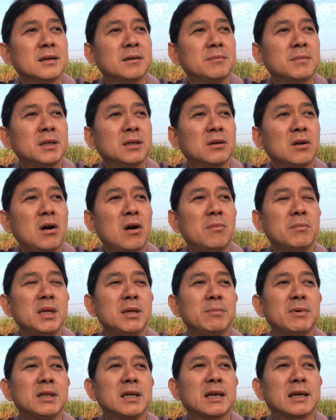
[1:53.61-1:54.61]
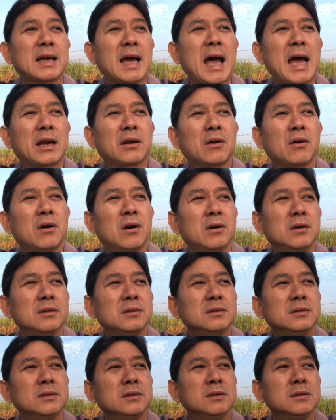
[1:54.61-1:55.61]
มันก็มีบรรยากาศของ
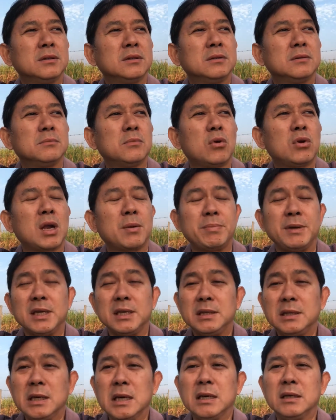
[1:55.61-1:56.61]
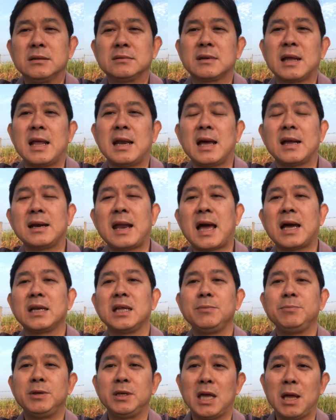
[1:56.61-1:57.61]
มลพิษเยอะนะหลังๆ
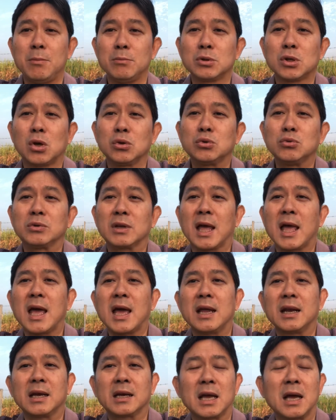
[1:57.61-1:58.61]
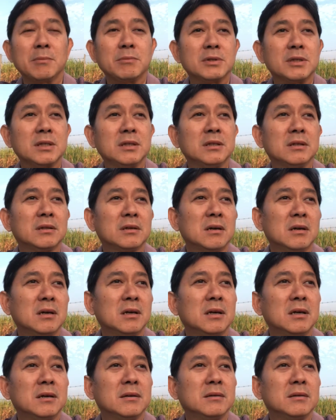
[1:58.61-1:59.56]
นี้ PM 2.5 นะครับ ซึ่งก็